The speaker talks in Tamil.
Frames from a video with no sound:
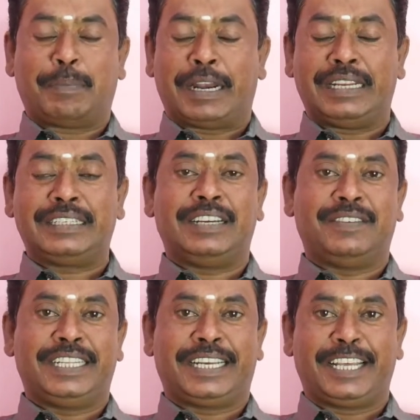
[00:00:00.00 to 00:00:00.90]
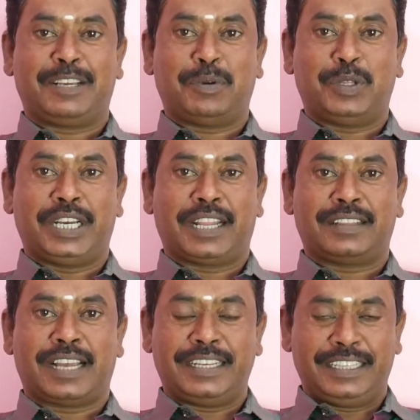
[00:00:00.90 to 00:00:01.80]
பலன்கள் வந்து கிடைக்க போகுதுங்கிறத
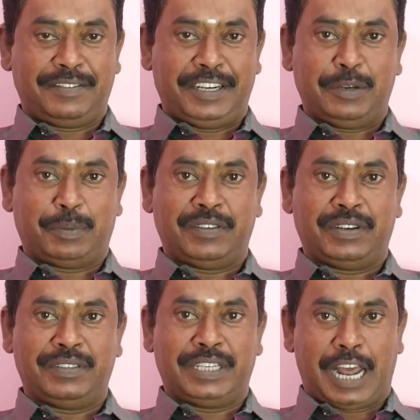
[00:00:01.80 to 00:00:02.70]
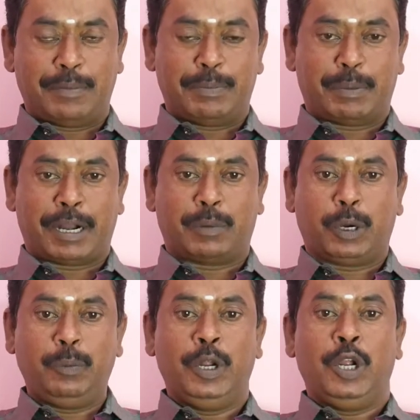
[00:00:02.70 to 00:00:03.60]
தான் இந்த வீடியோ பதிவில் வந்து நாம் இப்போ பார்க்க போகிறோம்